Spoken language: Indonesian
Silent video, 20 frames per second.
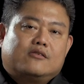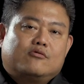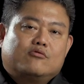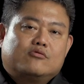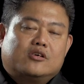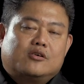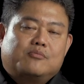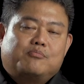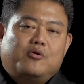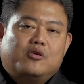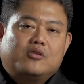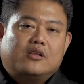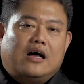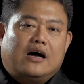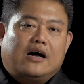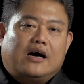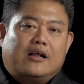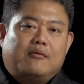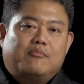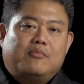router board
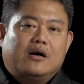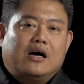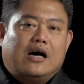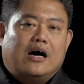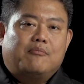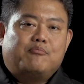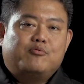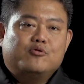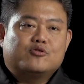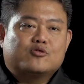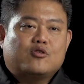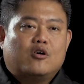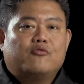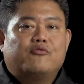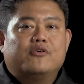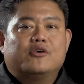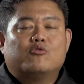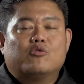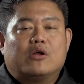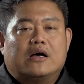akan menghapus
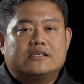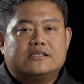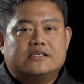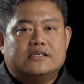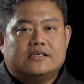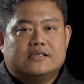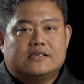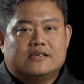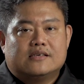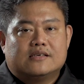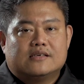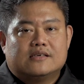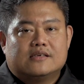konfigurasi